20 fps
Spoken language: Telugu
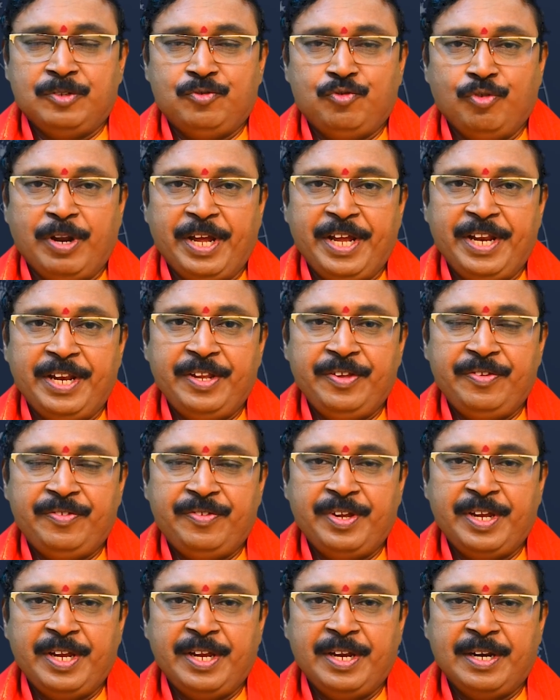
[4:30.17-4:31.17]
జూలై
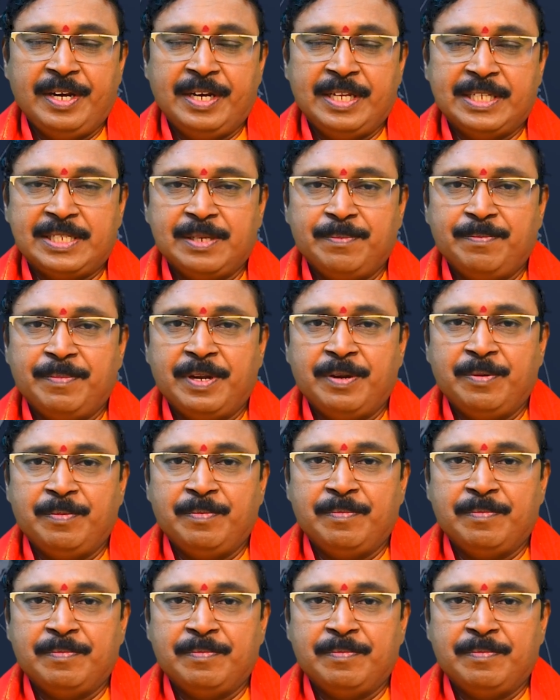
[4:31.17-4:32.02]
నుంచి డిసెంబర్